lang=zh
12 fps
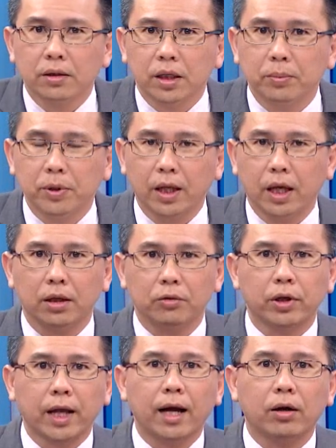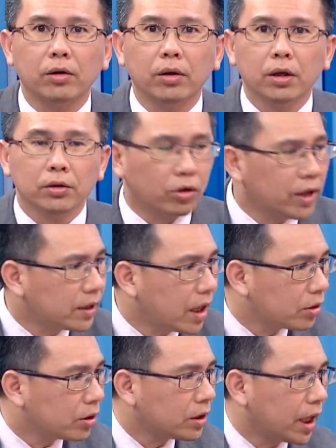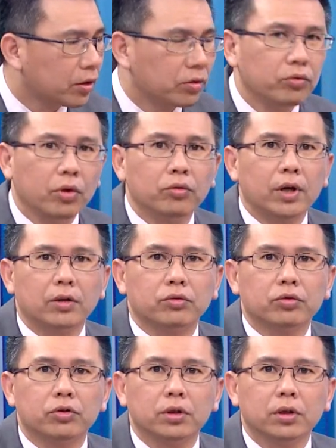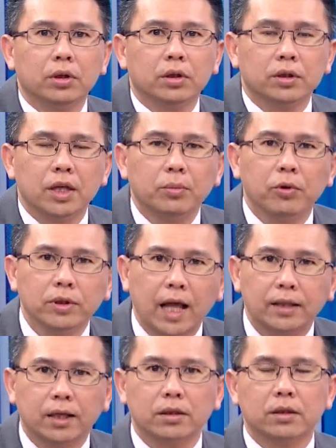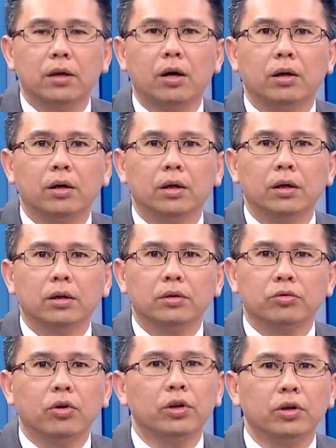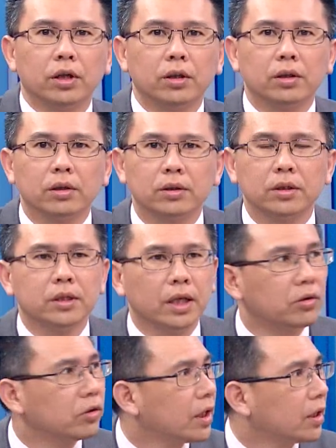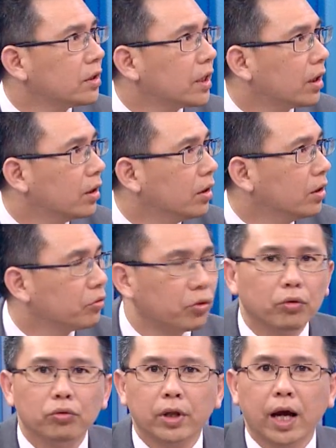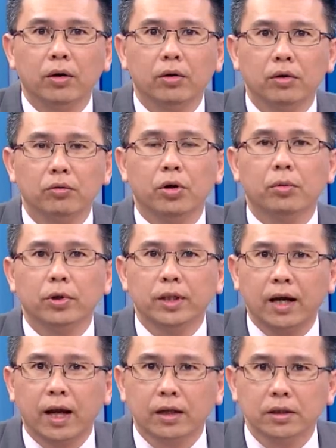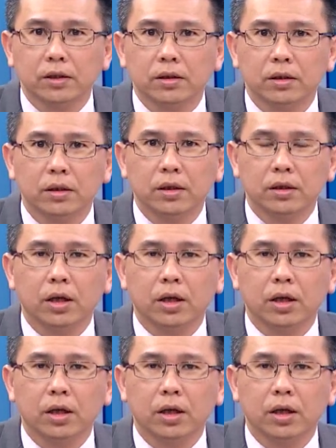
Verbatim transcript: T p K 会踏空，同样道理，你看原物料族群这一波大涨之后，所有人之前都在跟你讲原物料会有一波大行情的。